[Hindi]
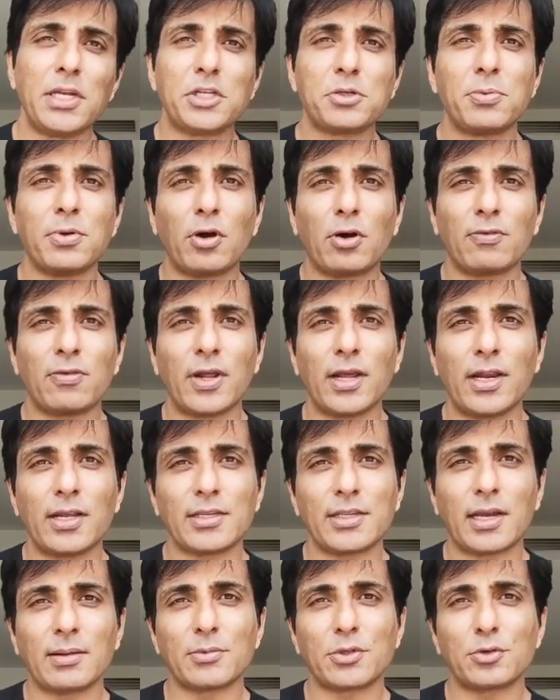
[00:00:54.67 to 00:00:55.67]
बीच में
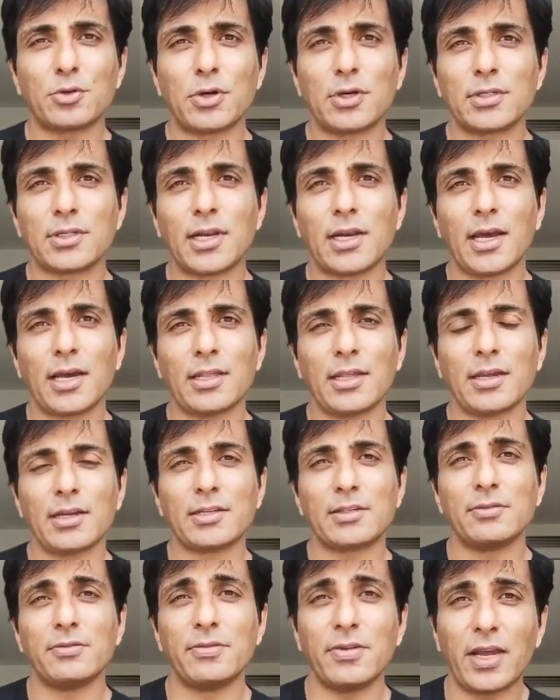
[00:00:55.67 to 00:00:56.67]
ऑफलाइन एग्जाम स्टूडेंट्स के लिए आई
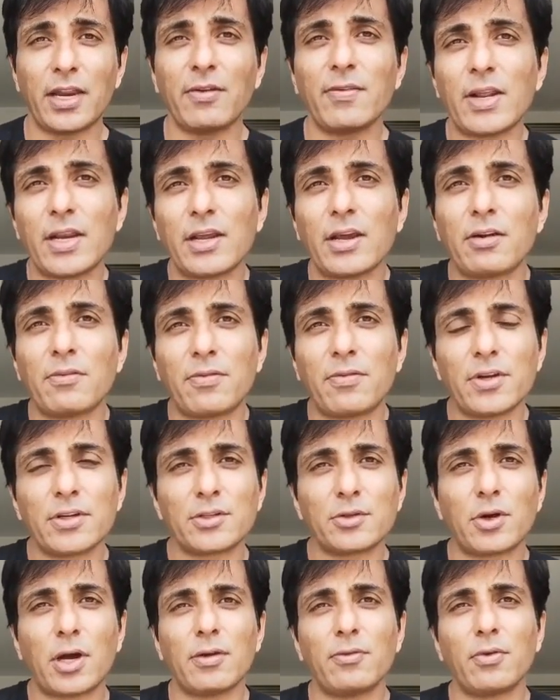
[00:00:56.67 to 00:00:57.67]
थिंक इट्स वेरी वेरी
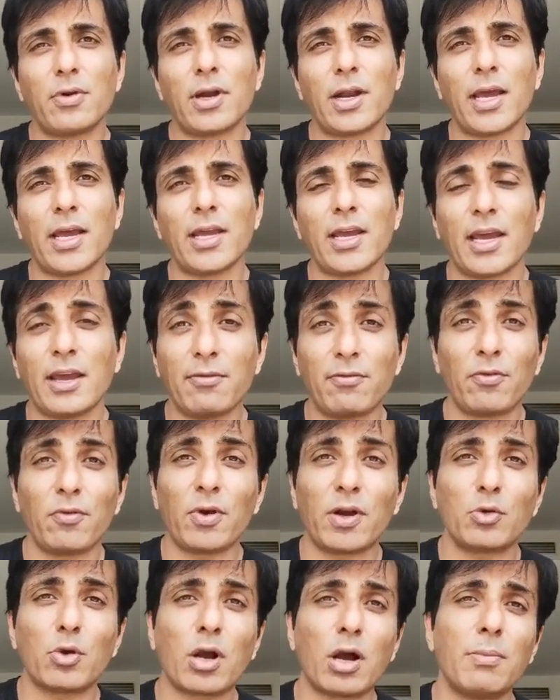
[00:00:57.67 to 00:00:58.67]
अनफेयर सो आई वुड लाइक
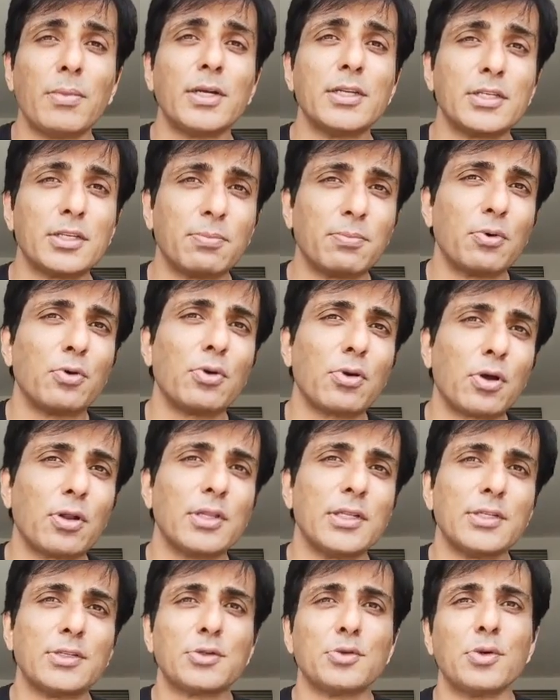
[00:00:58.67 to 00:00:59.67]
एवरी वन टू कम एंड
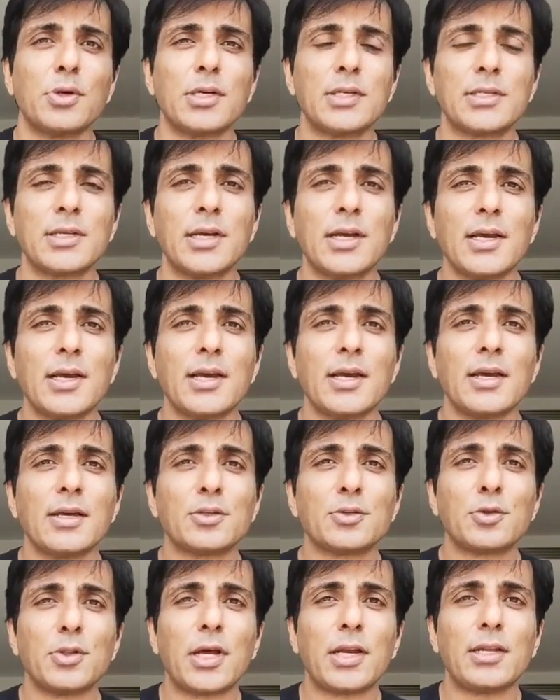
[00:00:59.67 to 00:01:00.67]
सपोर्ट ऑल दी स्टूडेंट्स
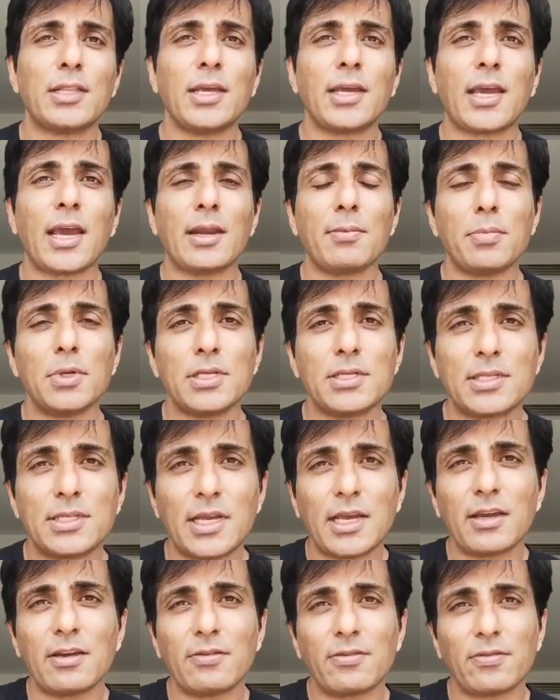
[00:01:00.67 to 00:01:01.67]
सो दैट दे कैन बी
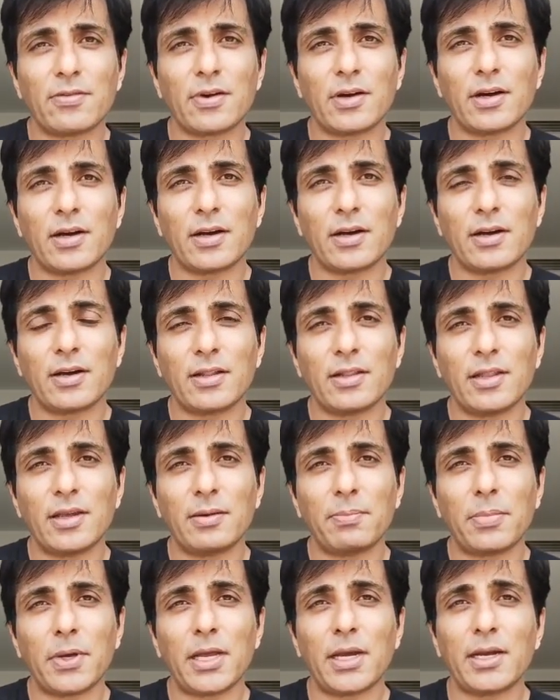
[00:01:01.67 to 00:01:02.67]
सेफ
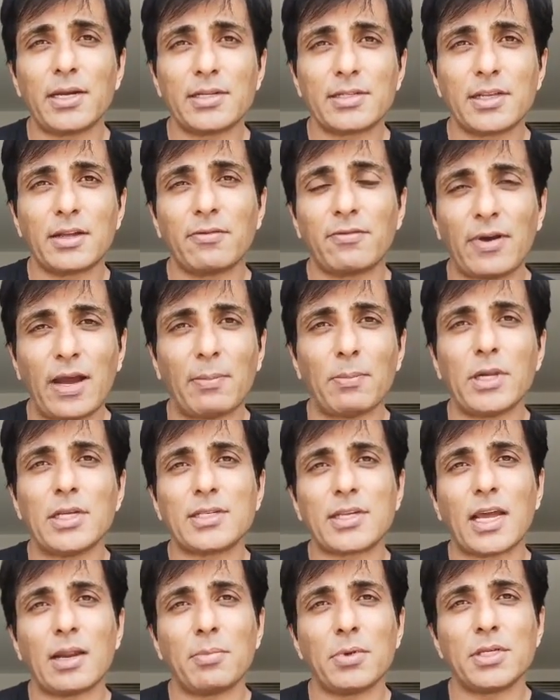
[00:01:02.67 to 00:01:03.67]
देयर पेरेंट्स देयर
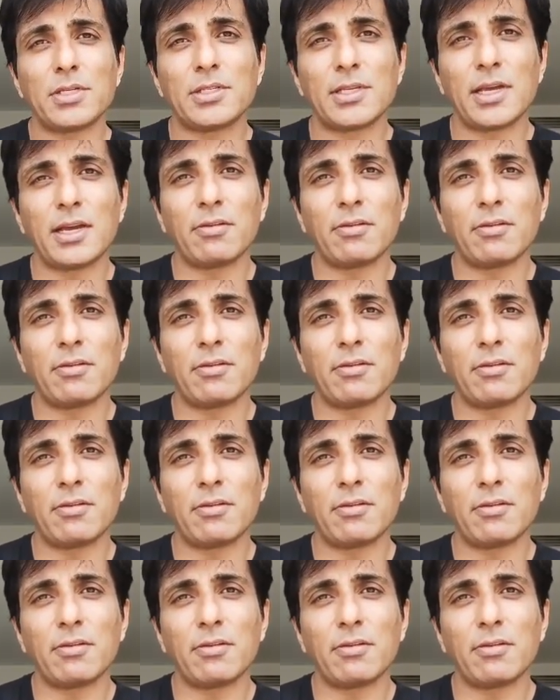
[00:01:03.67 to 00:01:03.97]
फैमिलीज कैन बी